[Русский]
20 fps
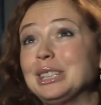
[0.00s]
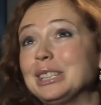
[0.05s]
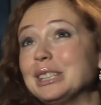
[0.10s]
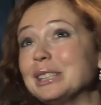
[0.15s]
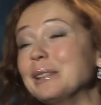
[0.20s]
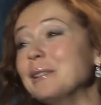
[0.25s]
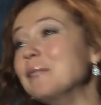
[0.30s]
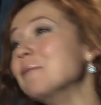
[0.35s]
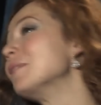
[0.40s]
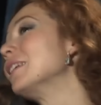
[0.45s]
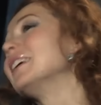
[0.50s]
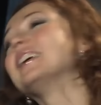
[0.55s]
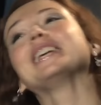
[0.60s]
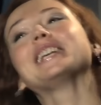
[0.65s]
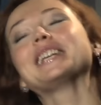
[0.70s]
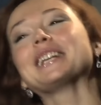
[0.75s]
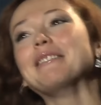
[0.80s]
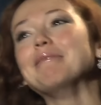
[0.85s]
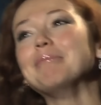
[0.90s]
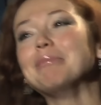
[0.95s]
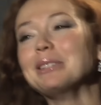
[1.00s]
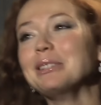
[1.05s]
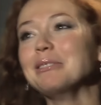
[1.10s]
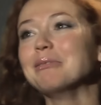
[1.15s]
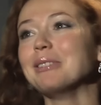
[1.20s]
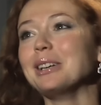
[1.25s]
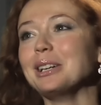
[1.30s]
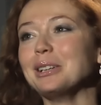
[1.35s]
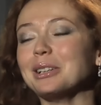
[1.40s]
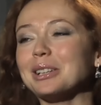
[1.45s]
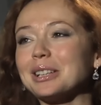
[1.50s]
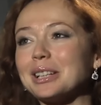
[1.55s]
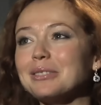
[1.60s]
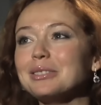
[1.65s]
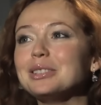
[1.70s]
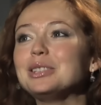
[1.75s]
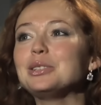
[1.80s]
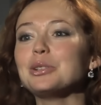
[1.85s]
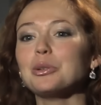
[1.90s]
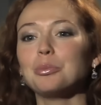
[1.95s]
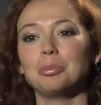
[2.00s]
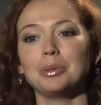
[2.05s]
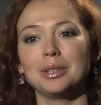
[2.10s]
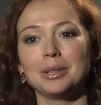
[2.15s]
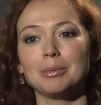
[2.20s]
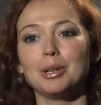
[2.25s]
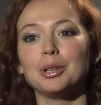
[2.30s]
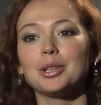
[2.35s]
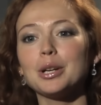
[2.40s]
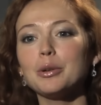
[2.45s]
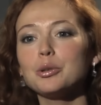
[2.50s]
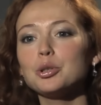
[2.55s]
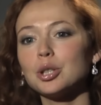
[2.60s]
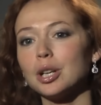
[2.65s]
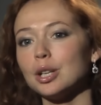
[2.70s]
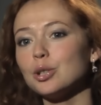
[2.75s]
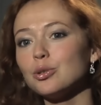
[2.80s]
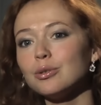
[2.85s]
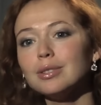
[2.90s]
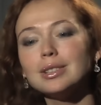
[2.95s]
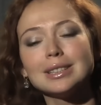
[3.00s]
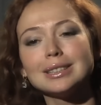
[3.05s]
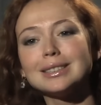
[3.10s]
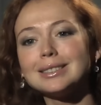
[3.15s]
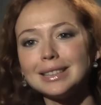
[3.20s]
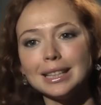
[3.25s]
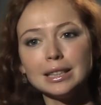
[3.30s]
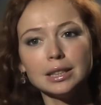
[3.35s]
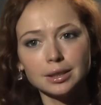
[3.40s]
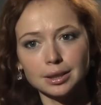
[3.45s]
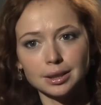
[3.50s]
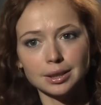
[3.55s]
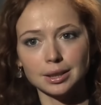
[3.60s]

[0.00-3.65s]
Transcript: Она хотела быть с дочкой, кормить грудью, поставить ее на